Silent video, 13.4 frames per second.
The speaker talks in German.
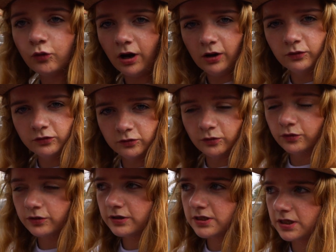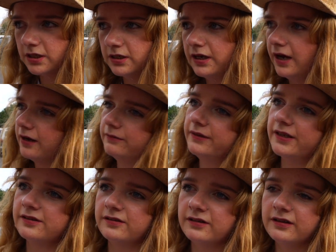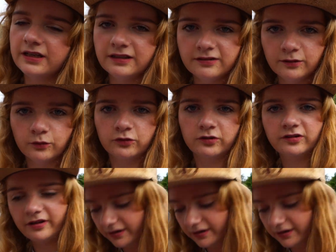raus und äh, ja, jetzt äh, geht's los ins,